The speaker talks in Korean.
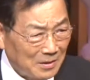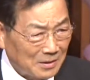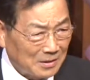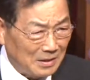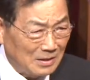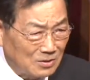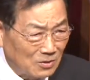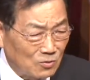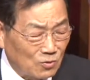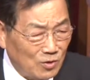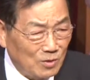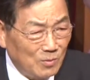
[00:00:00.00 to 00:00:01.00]
그래서
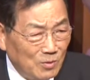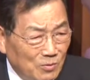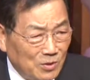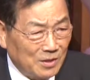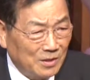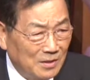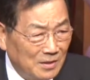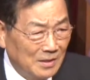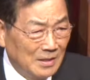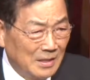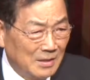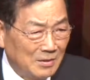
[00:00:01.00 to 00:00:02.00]
주님이 우리를
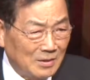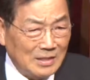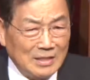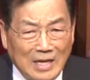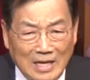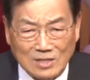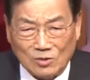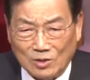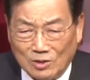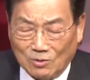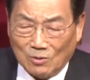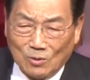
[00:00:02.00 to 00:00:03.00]
일할 수
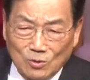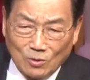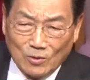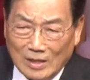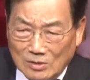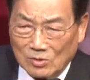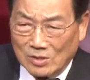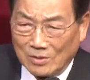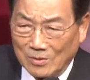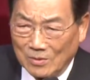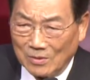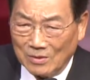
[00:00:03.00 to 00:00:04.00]
있도록
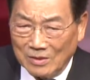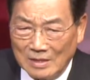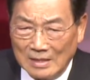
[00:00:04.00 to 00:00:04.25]
도와주시고,